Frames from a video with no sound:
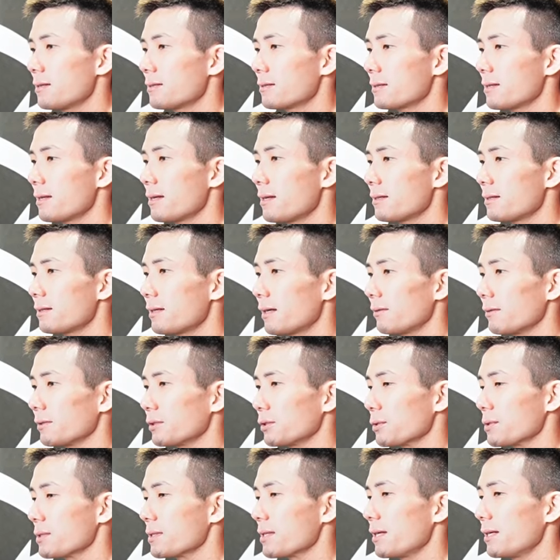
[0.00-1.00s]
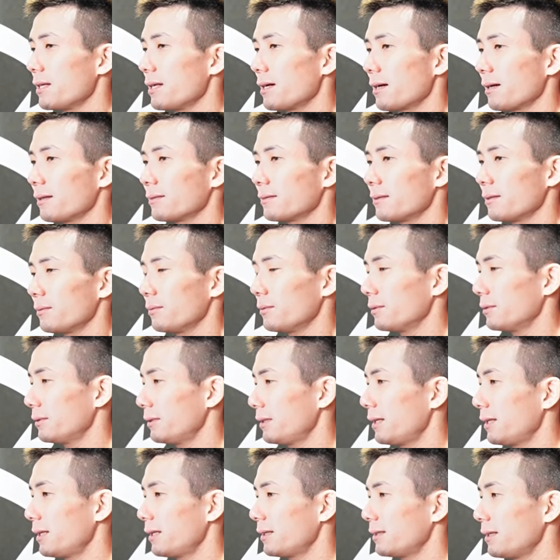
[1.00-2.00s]
前回は女性いなかったもん
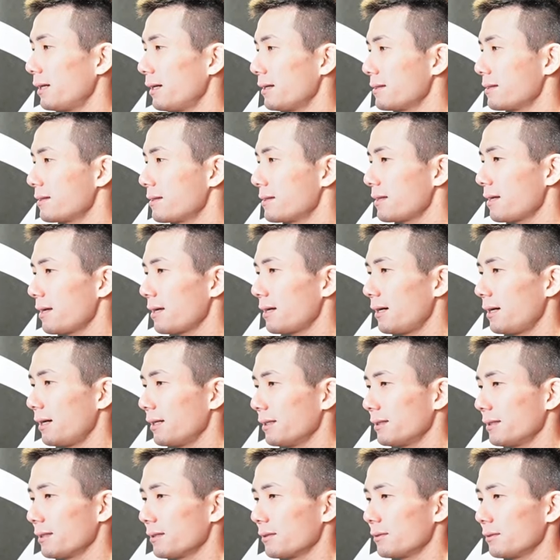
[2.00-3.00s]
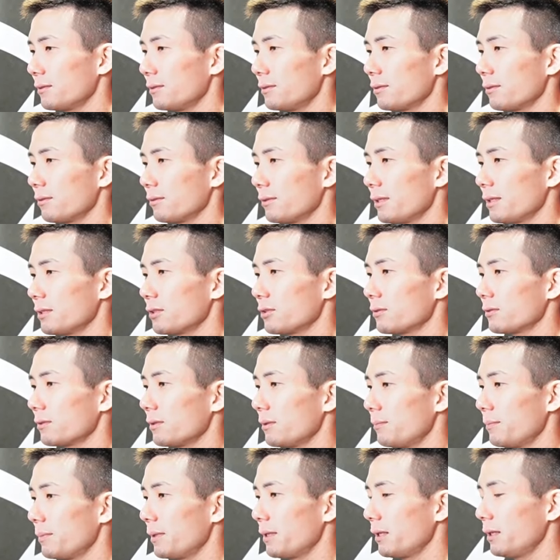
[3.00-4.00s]
ね男性が入ってくるっていうことはちょっと
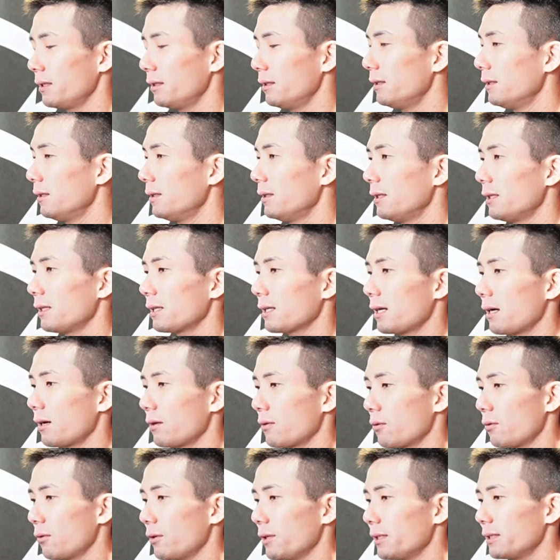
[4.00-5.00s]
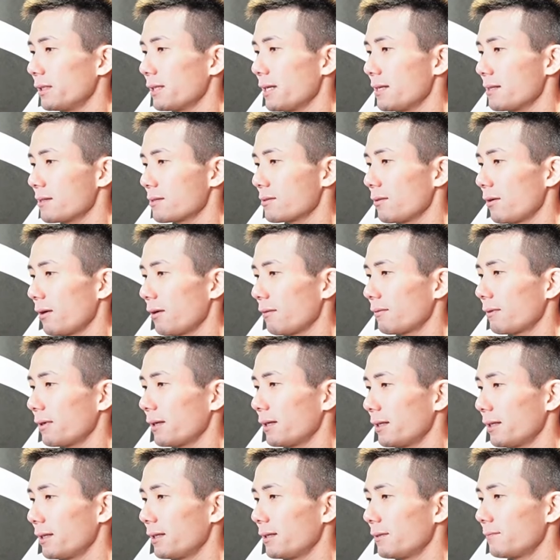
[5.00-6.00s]
やっぱりかっこいいテイストなのか
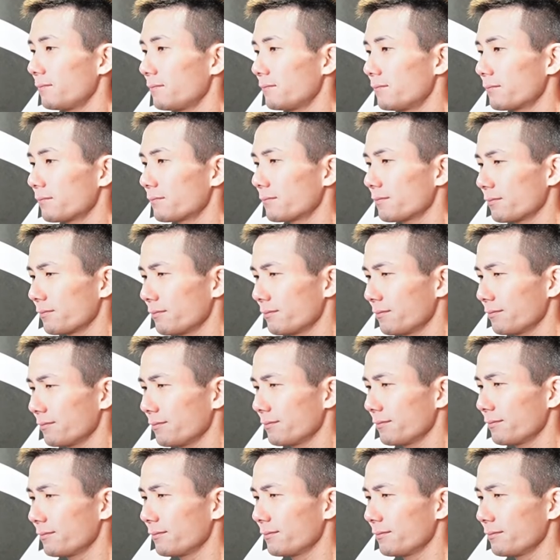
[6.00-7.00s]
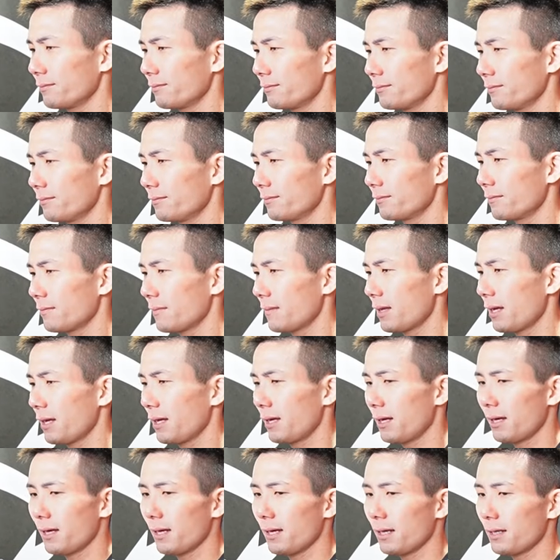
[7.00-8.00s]
ねうん
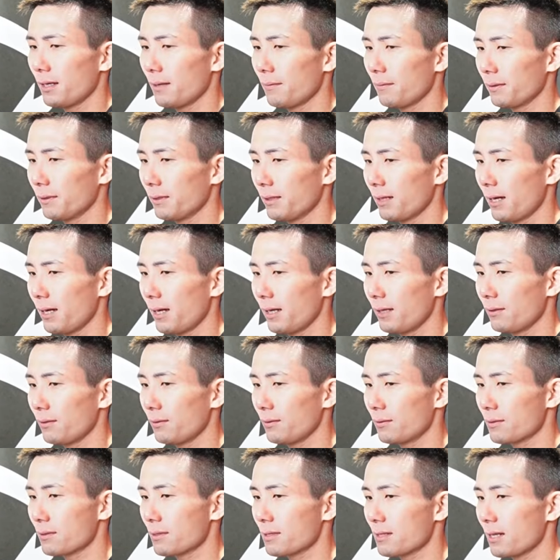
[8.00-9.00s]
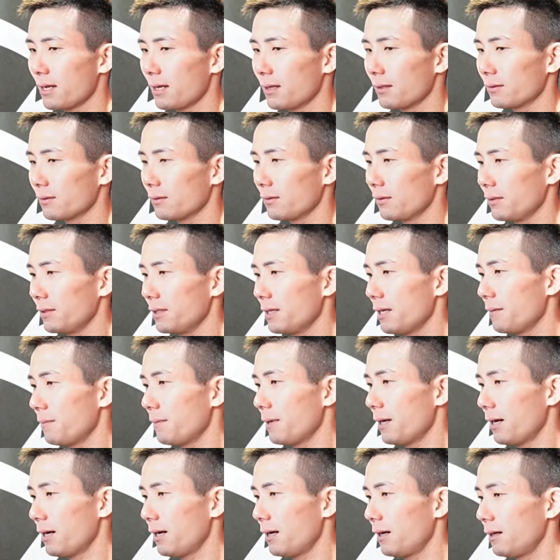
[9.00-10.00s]
やっぱナヨンさんといえ
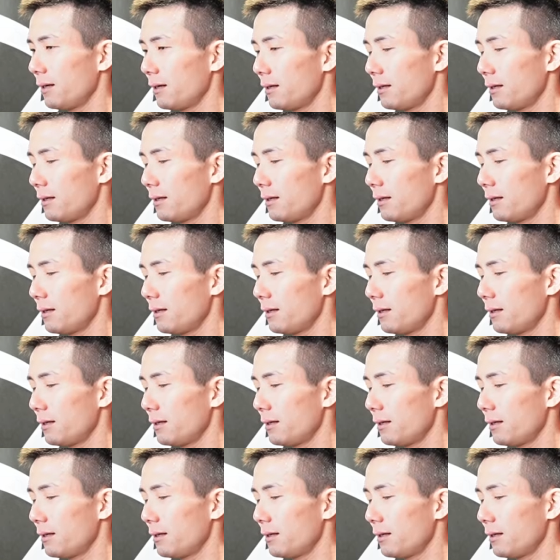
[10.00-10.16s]
ば